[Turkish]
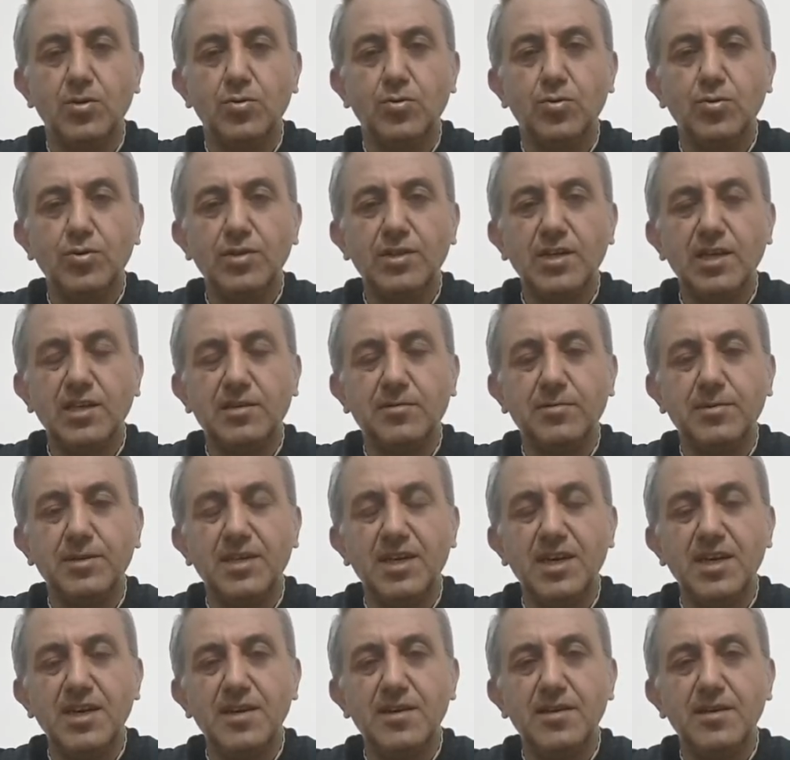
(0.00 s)
Türk
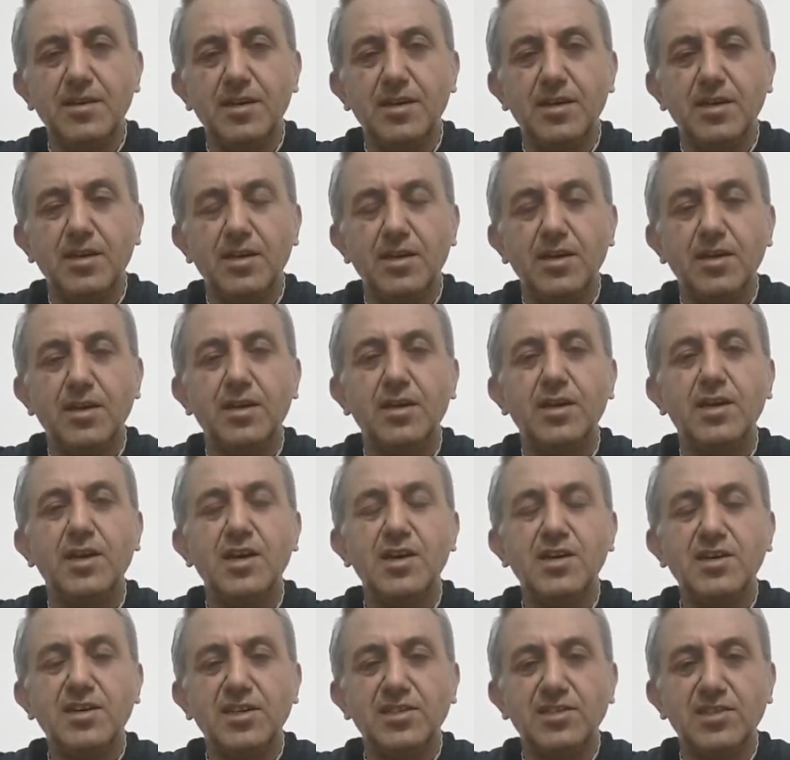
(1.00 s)
ekibine
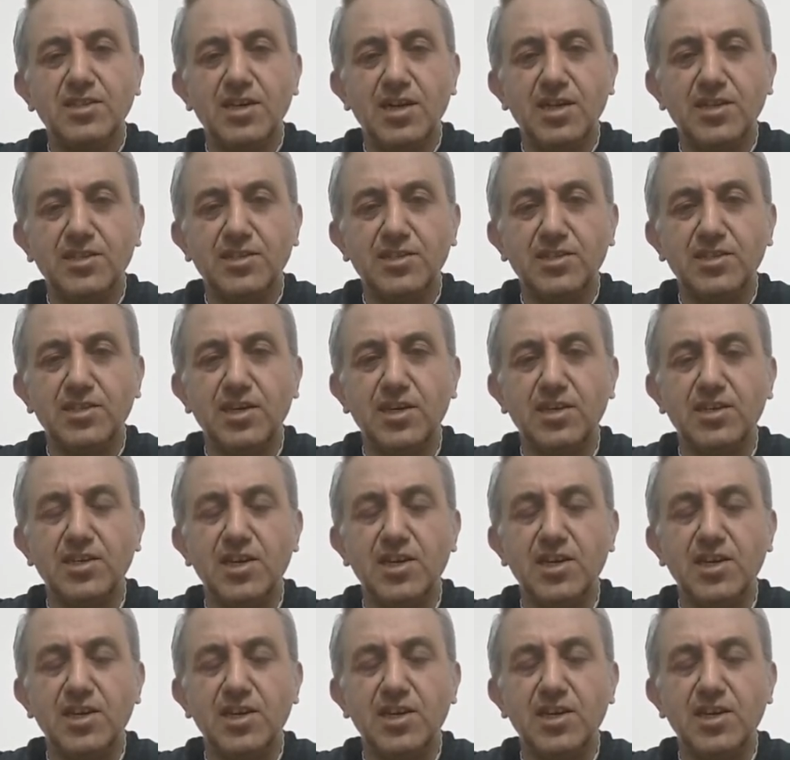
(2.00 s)
enkazın altında